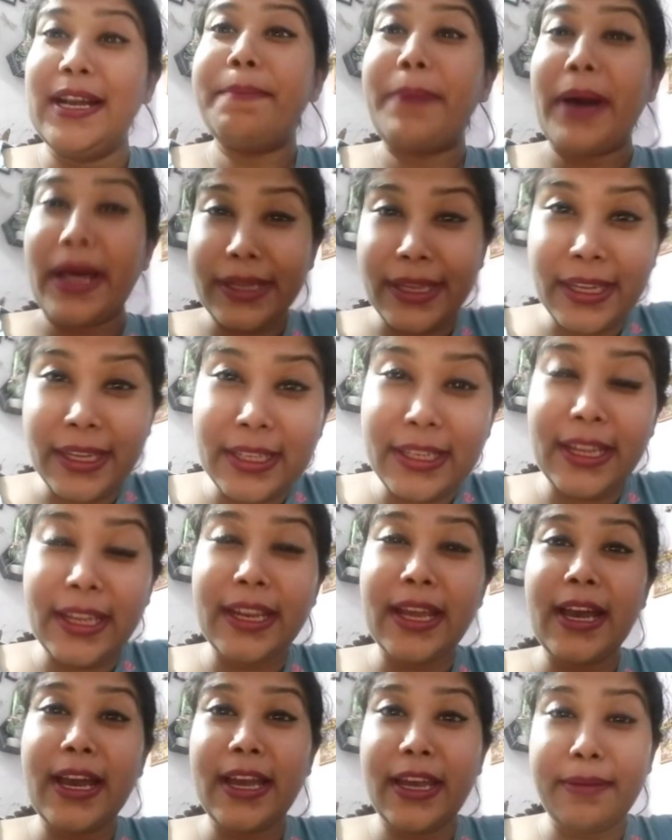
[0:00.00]
पार्किंग
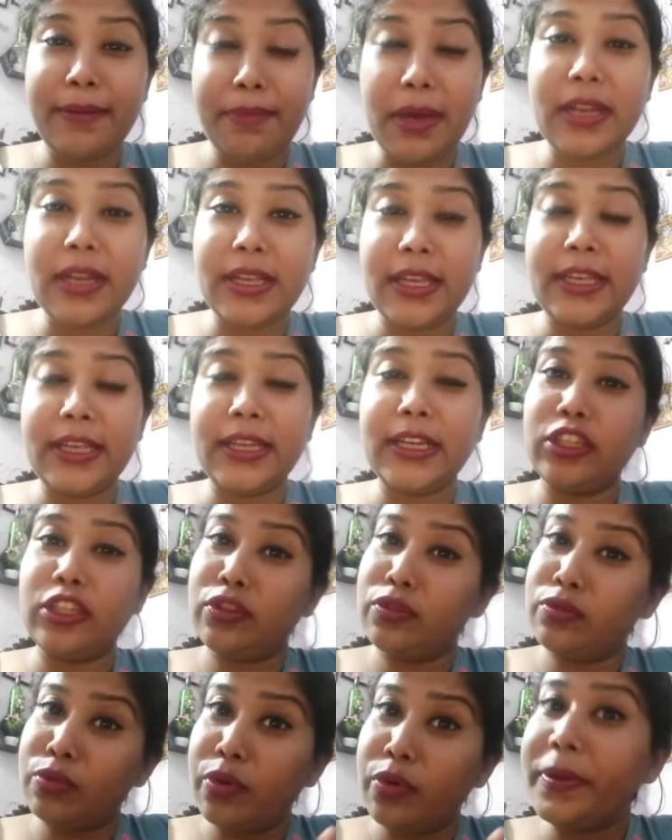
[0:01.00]
लेना है पार्किंग का
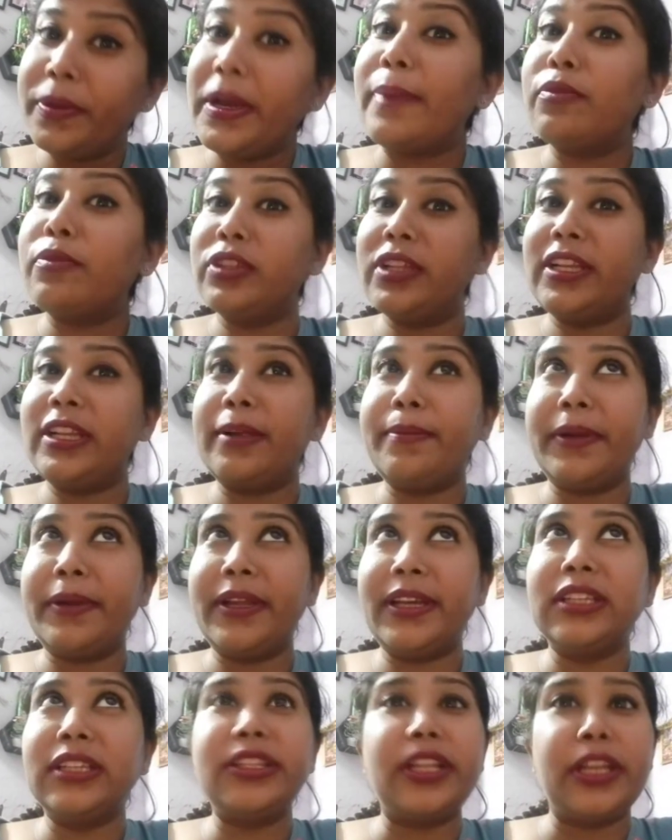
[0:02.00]
तो वो भी आपको देना
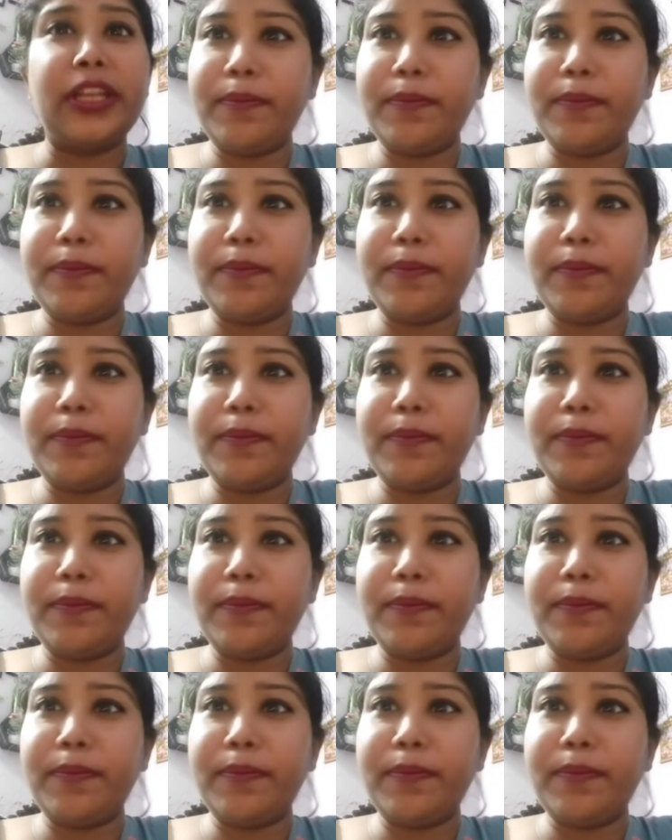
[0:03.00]
पड़ेगा थ्री